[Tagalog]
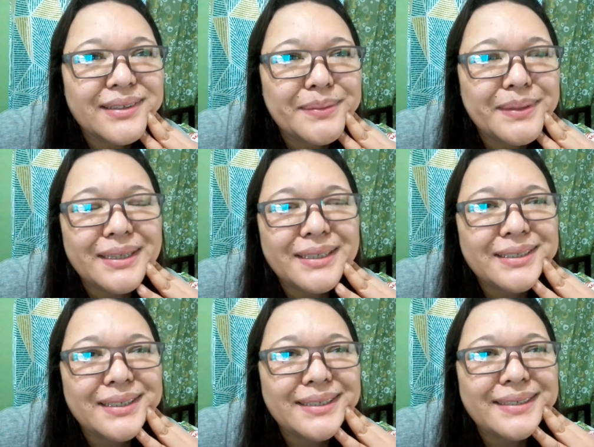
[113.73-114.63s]
eh, di ba,
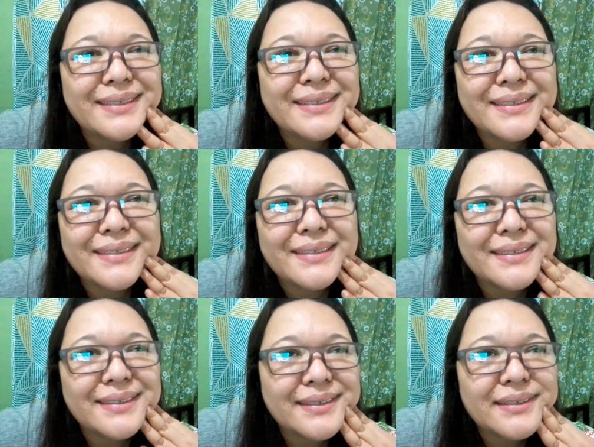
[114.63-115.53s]
kasi,
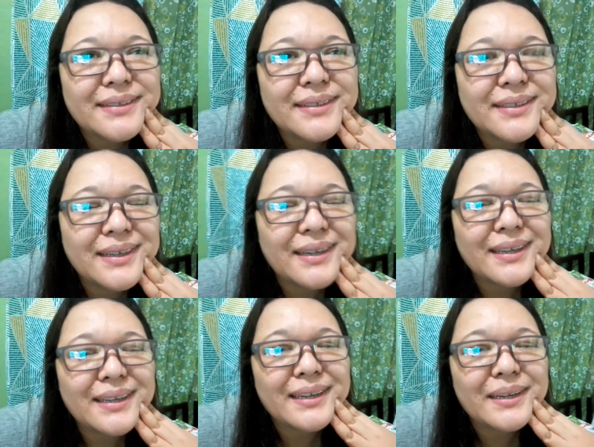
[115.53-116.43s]

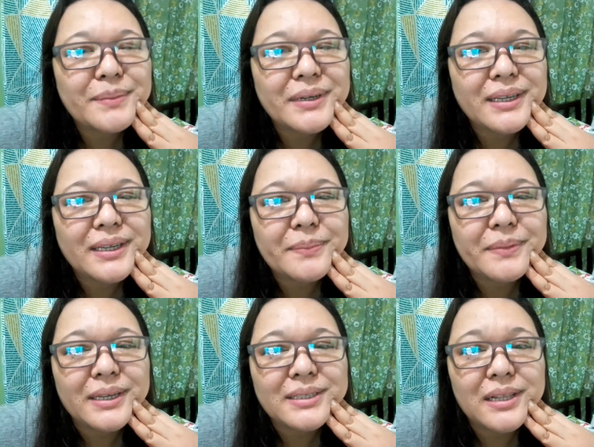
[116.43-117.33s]
ang hirap, ang hirap
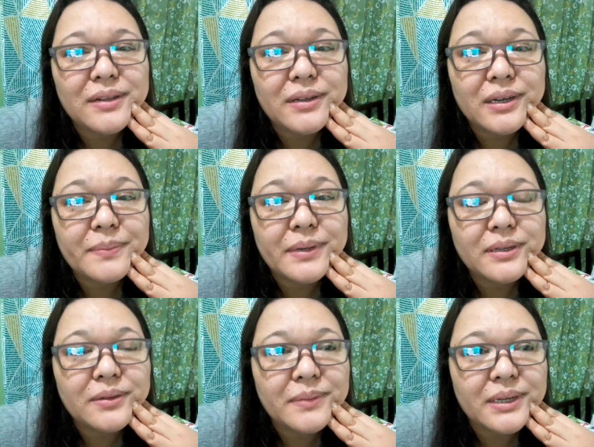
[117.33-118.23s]
guys, lalo na
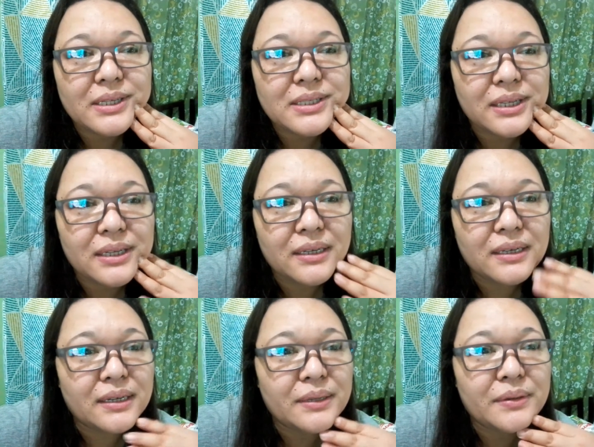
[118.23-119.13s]
kapag dumanas ka
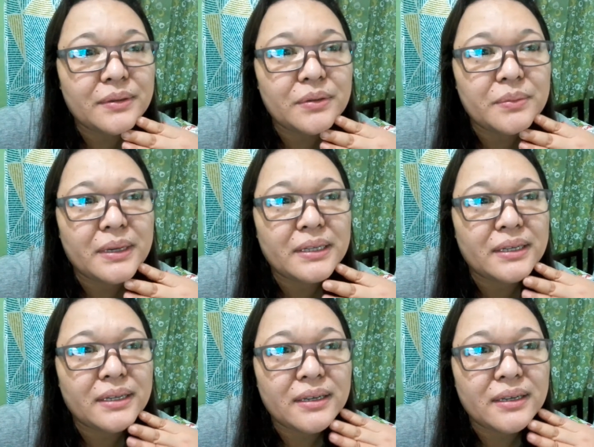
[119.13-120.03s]
ng, ano, dumaan
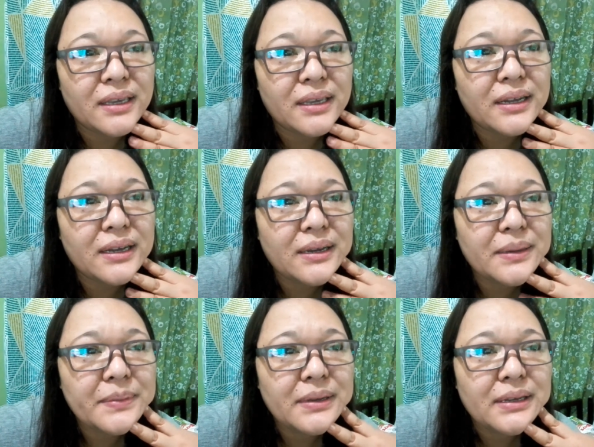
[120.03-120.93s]
ka ng
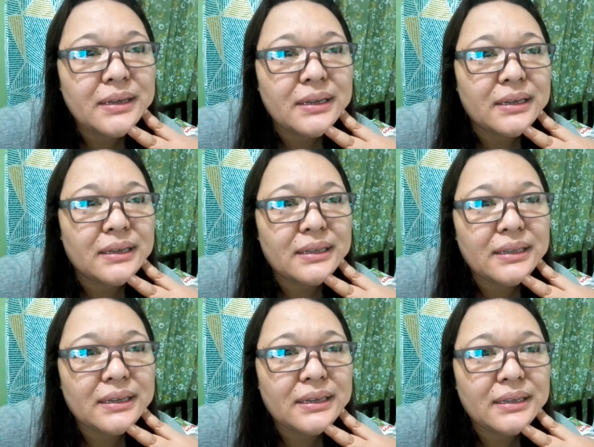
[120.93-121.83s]
hirap,
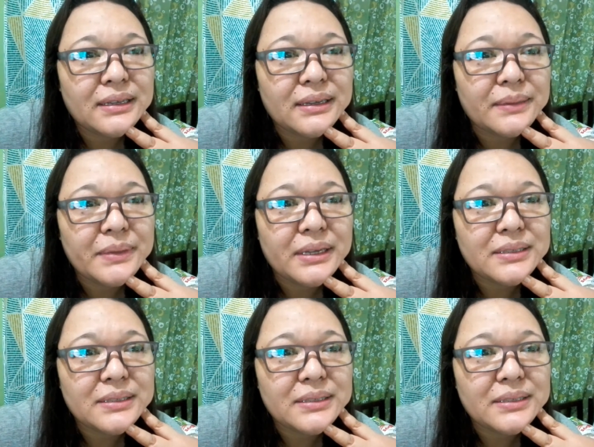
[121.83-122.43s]
ganyan, kami